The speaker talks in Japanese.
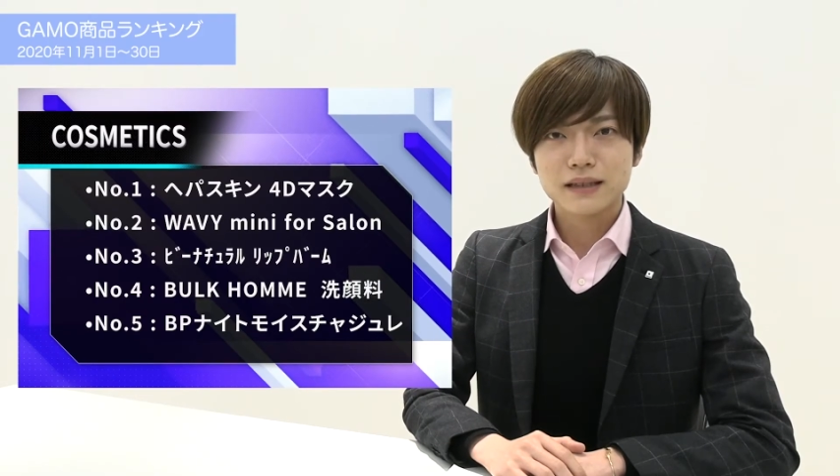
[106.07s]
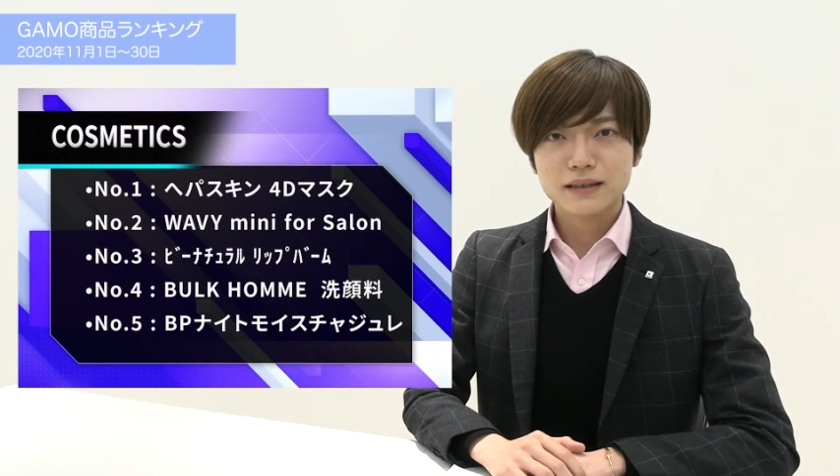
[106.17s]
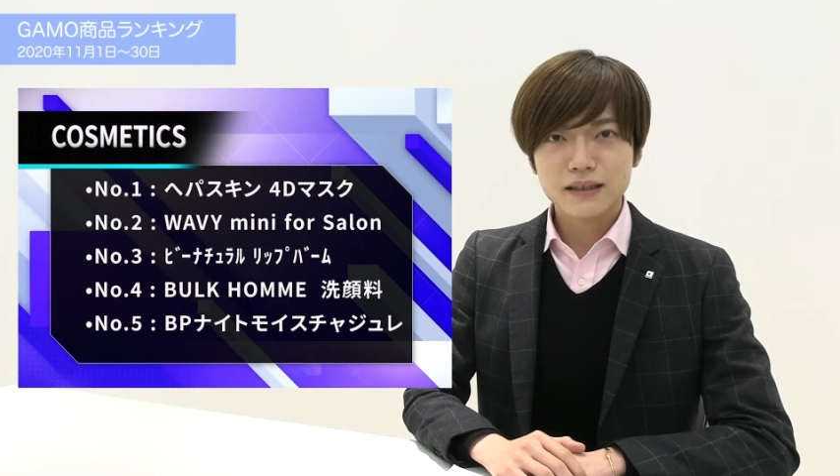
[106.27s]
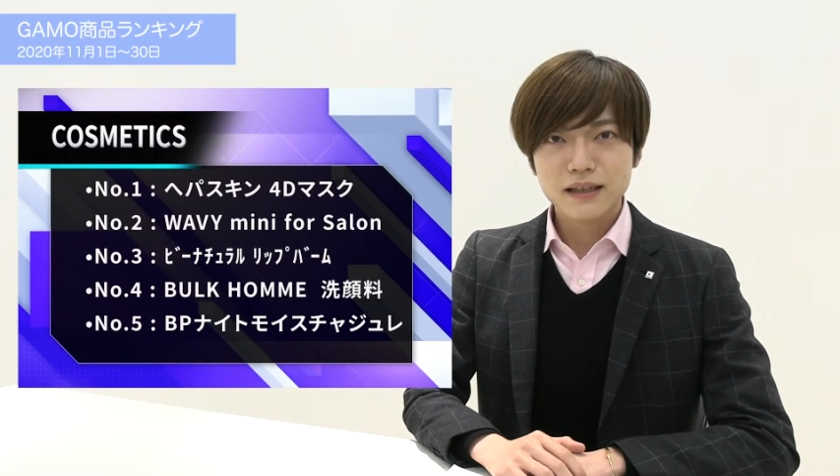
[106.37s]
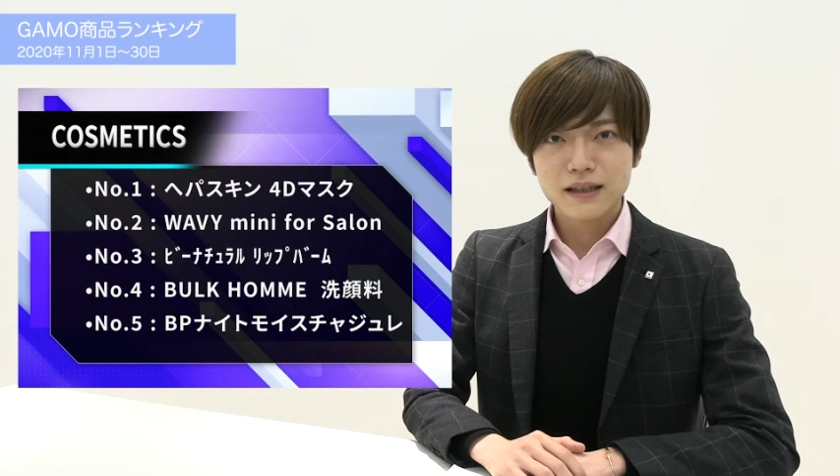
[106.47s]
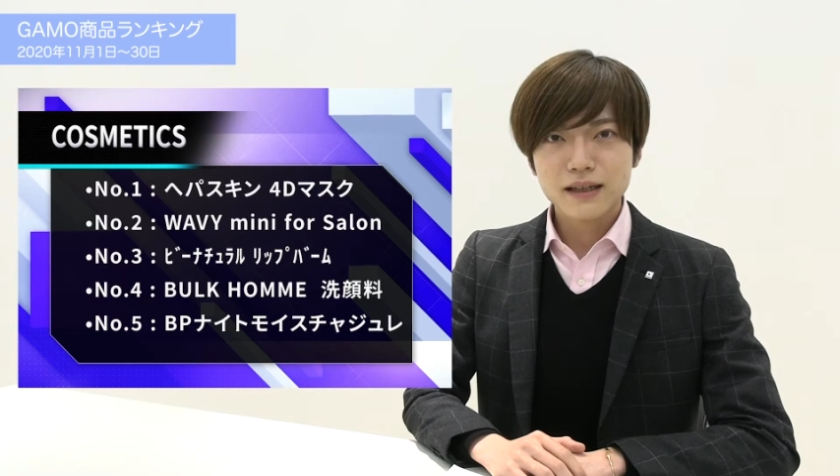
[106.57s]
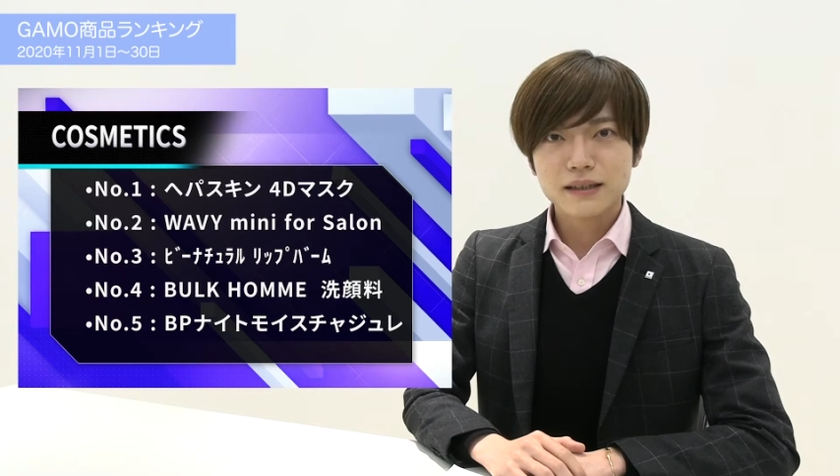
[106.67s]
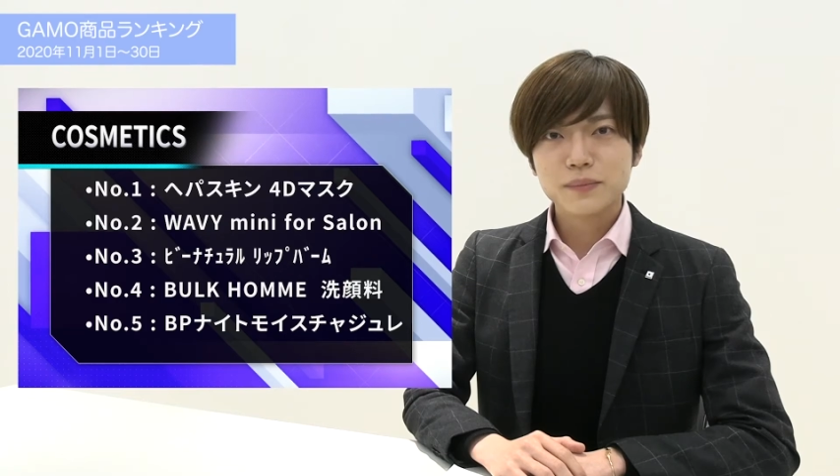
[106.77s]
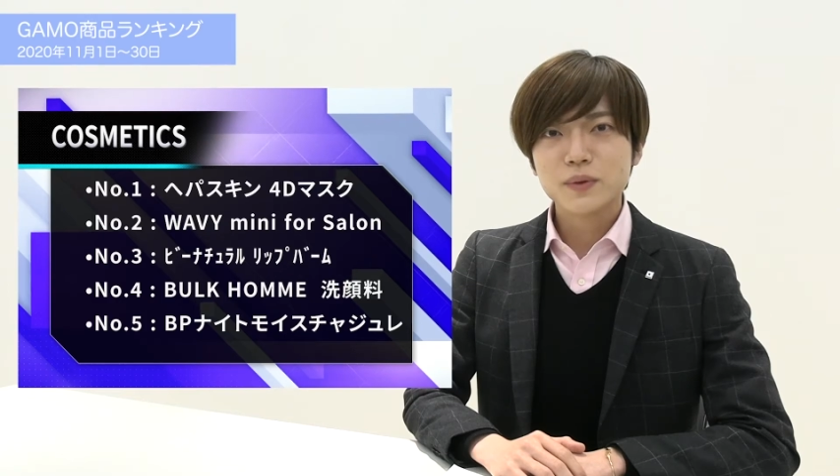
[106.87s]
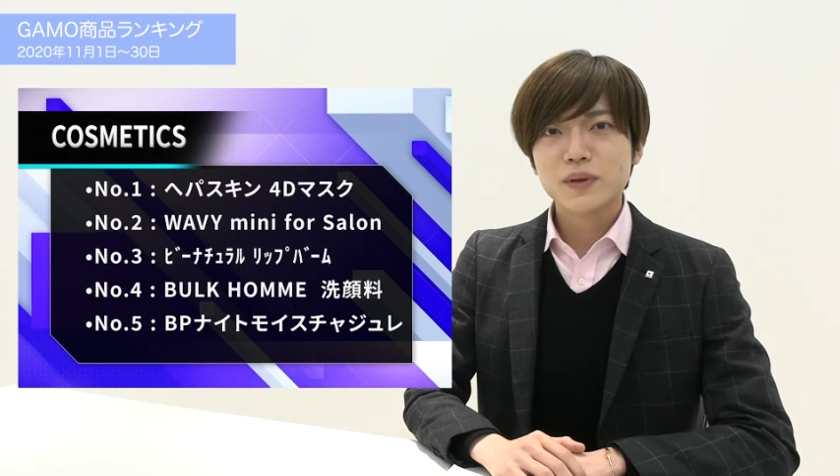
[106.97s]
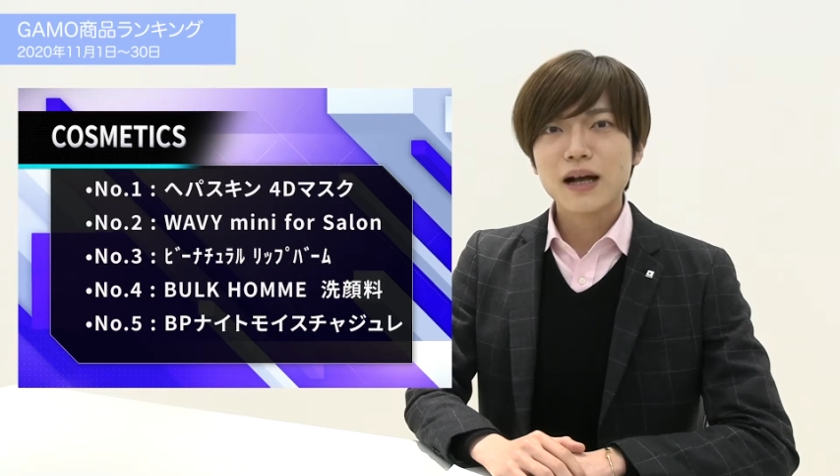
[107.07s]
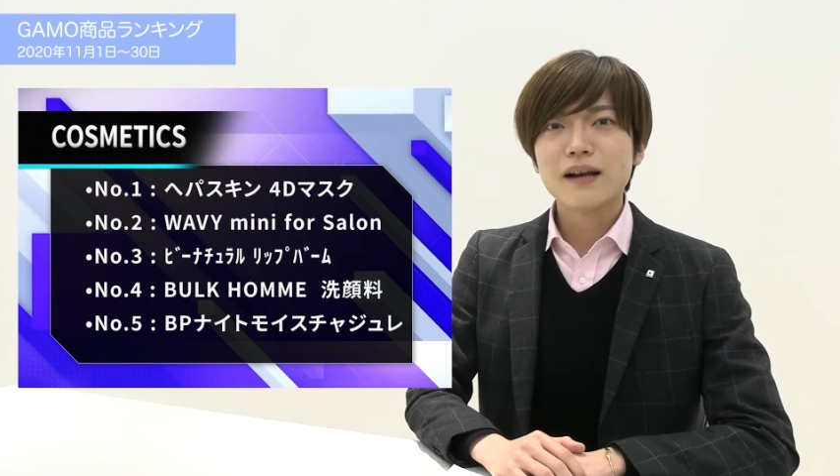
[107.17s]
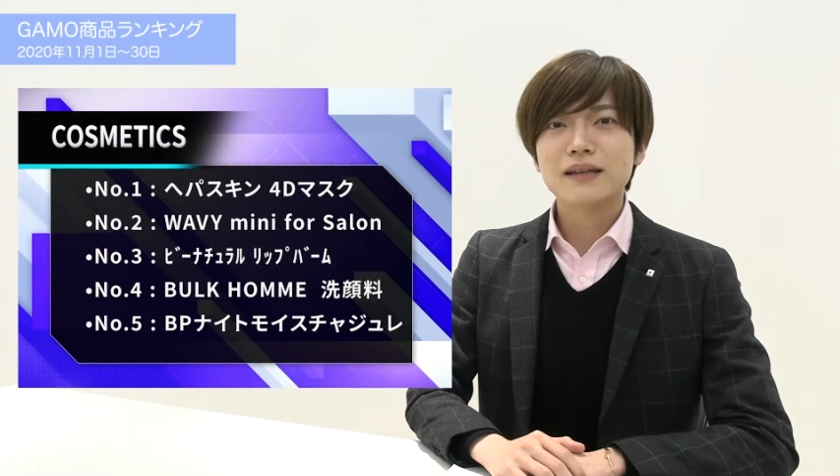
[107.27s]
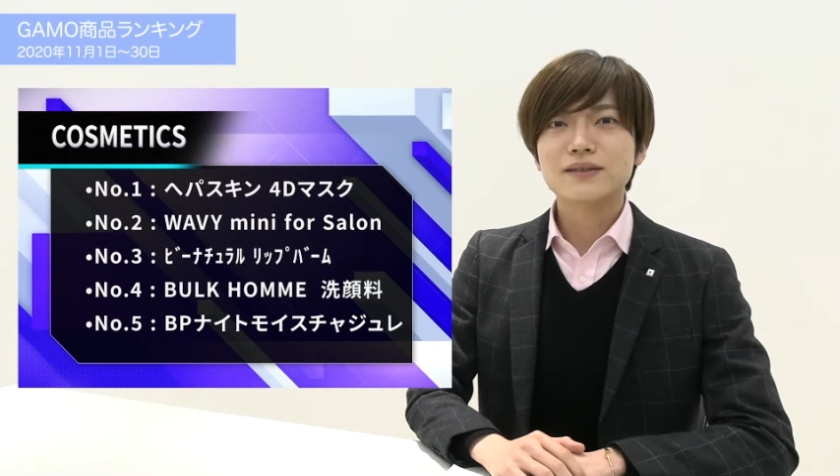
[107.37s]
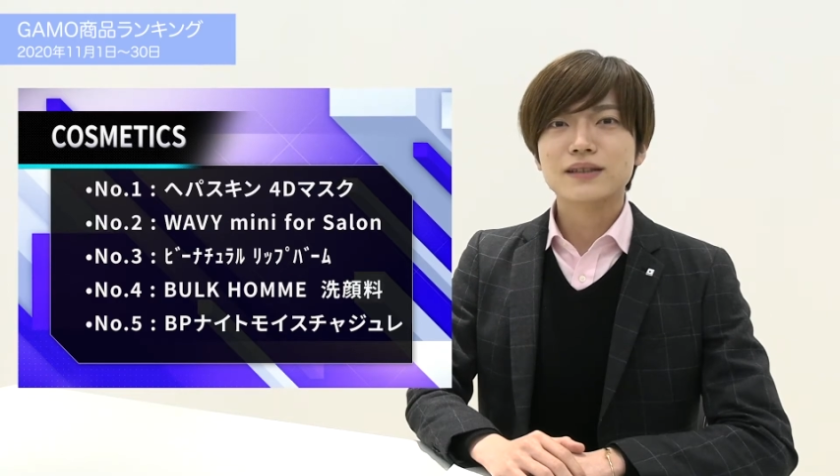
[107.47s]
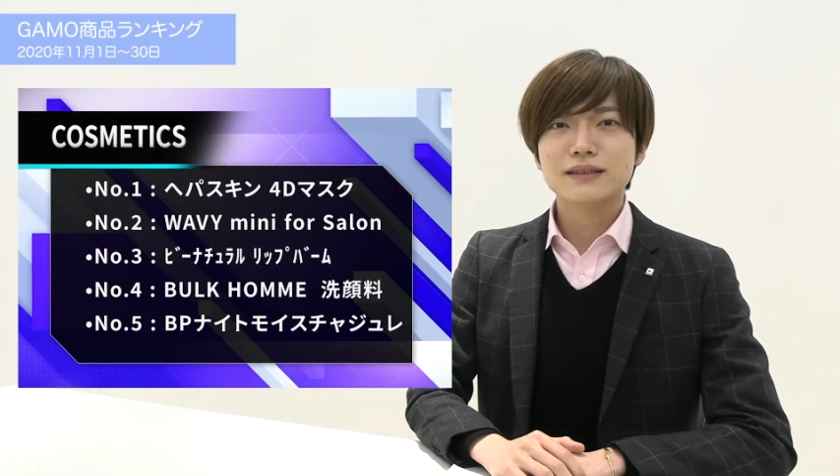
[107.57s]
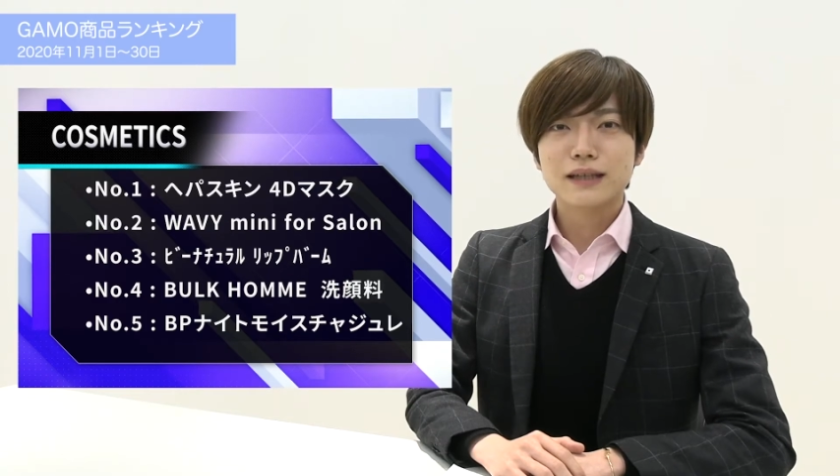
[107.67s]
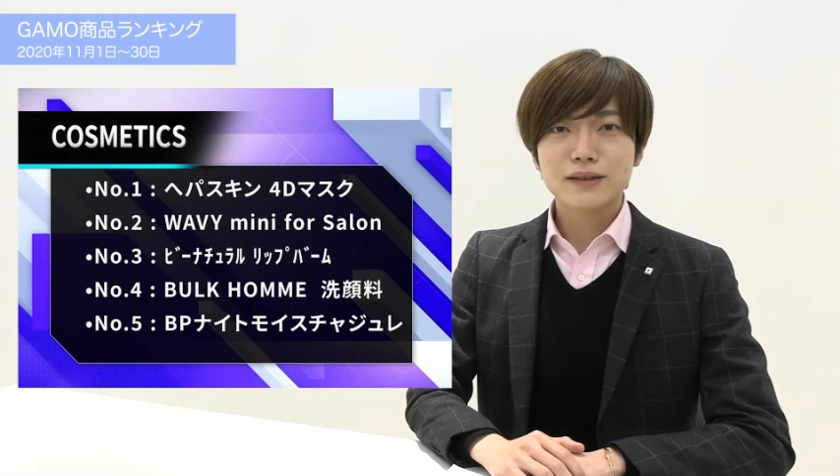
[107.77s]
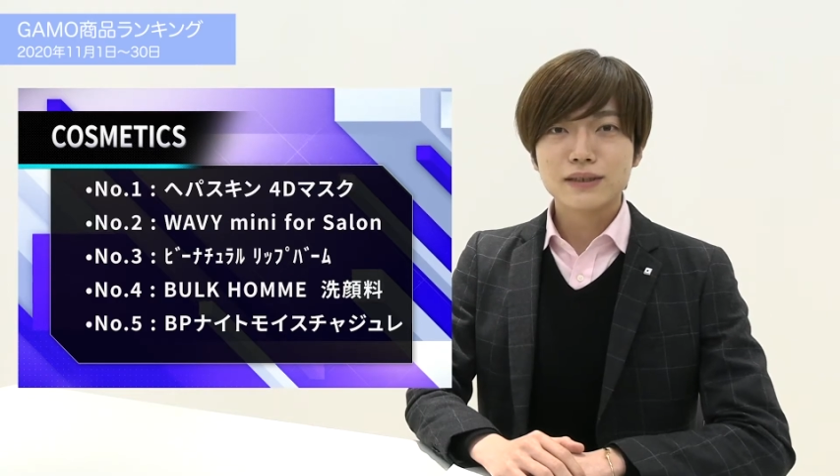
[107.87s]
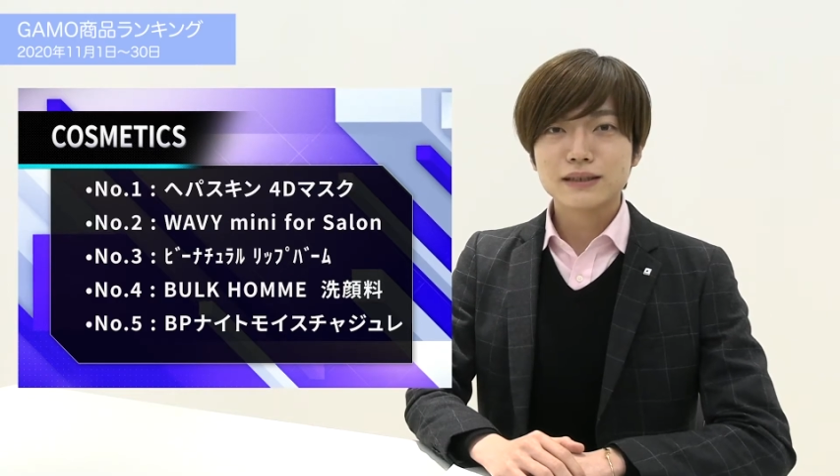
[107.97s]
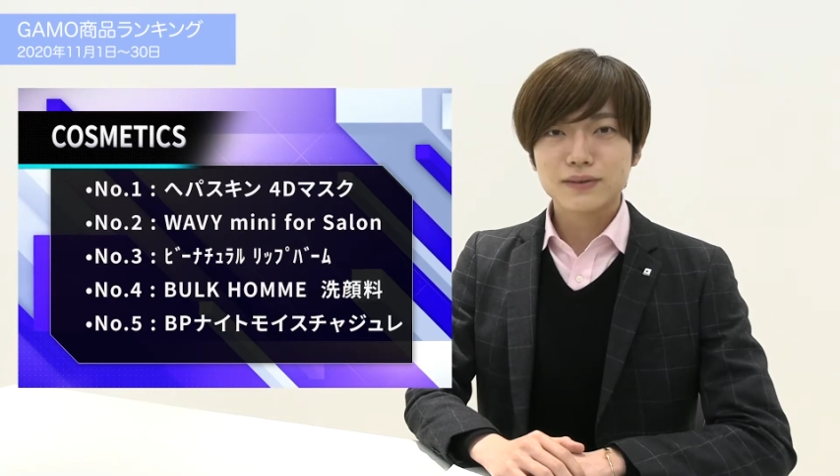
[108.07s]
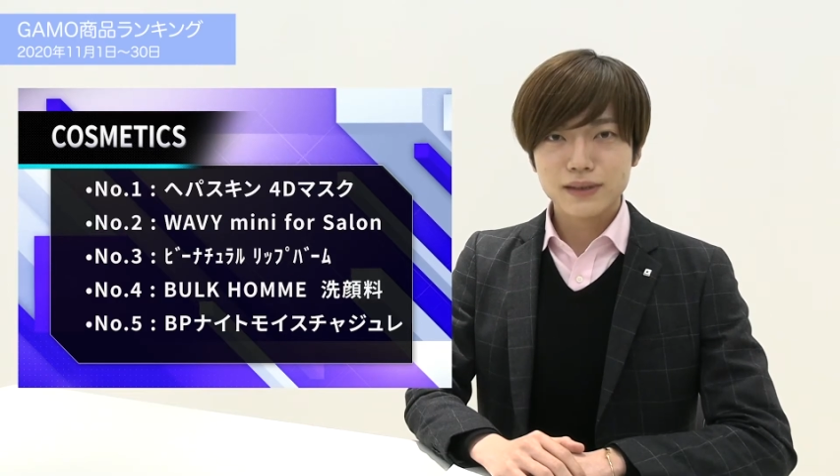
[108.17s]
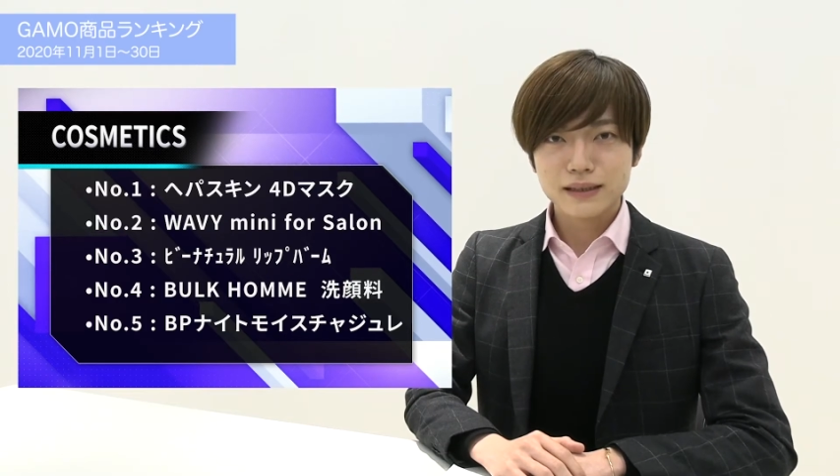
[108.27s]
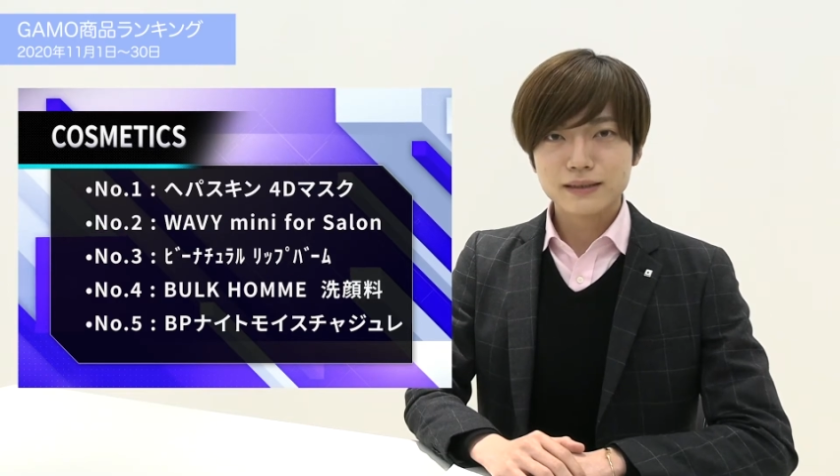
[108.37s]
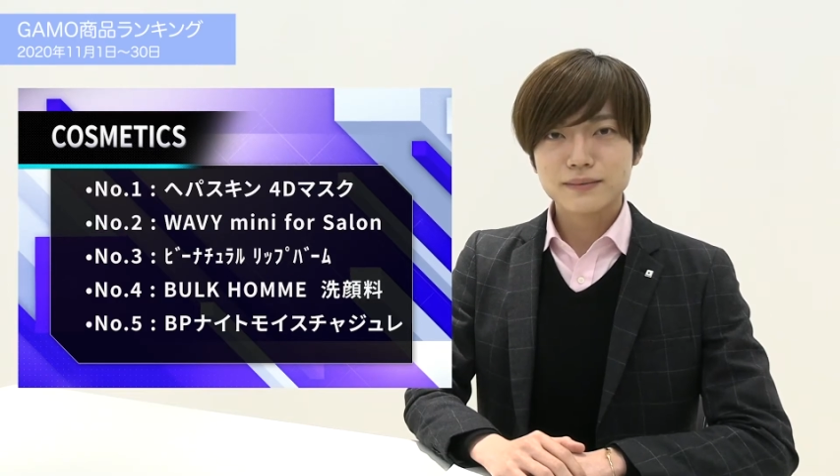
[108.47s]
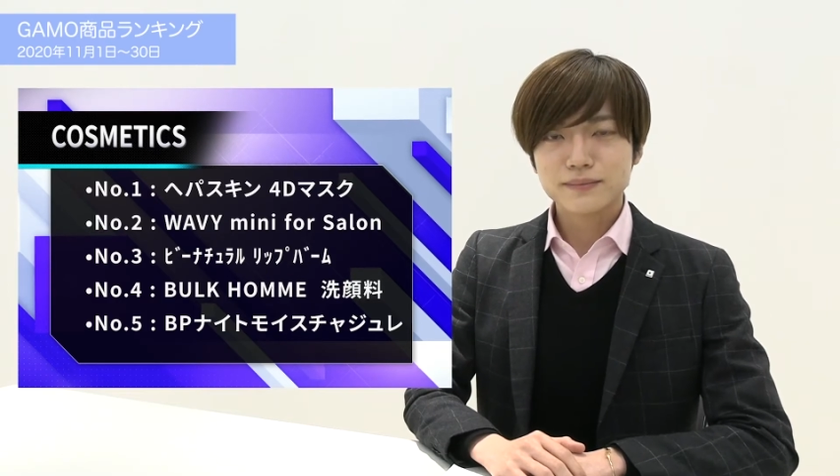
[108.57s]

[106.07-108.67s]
せていただいたものがランクインしている印象です